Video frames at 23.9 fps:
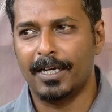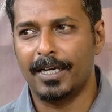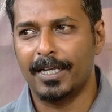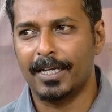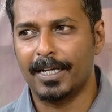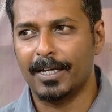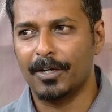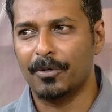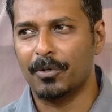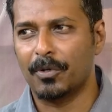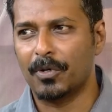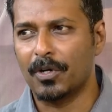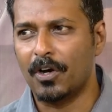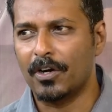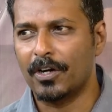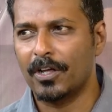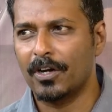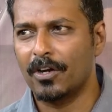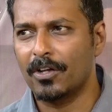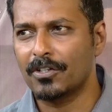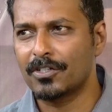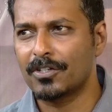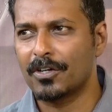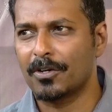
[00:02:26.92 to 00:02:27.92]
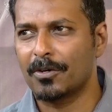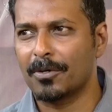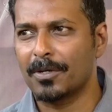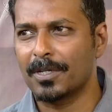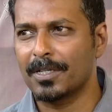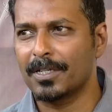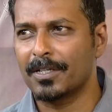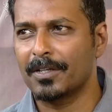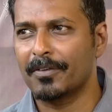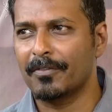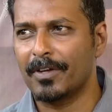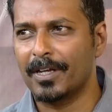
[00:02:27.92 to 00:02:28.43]
நீங்கள் ஒரு ஆடியோ லான்ச்சில் கூட
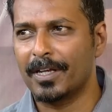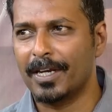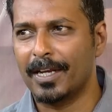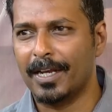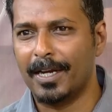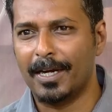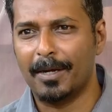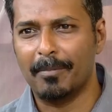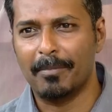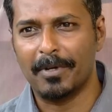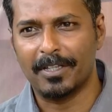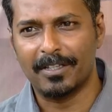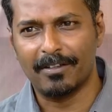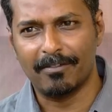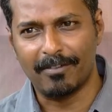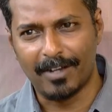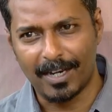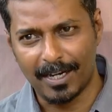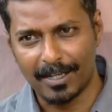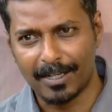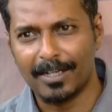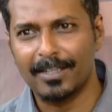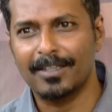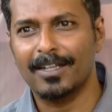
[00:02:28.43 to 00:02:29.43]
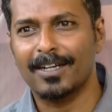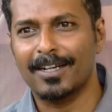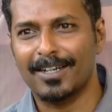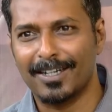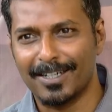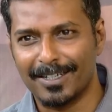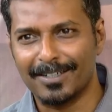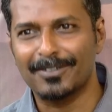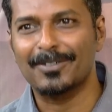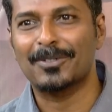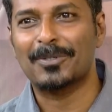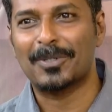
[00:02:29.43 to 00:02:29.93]
என்னை பார்த்தா வேலைக்காரி தான்
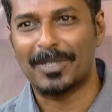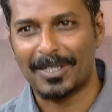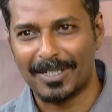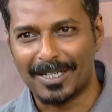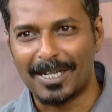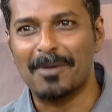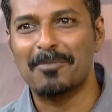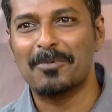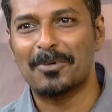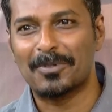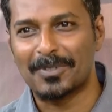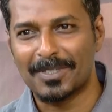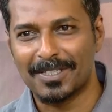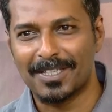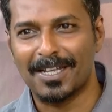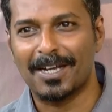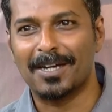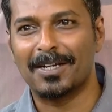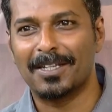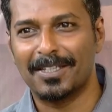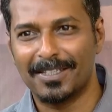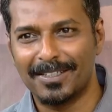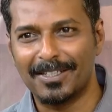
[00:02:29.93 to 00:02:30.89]
உனக்கு ஞாபகம் வந்து தான்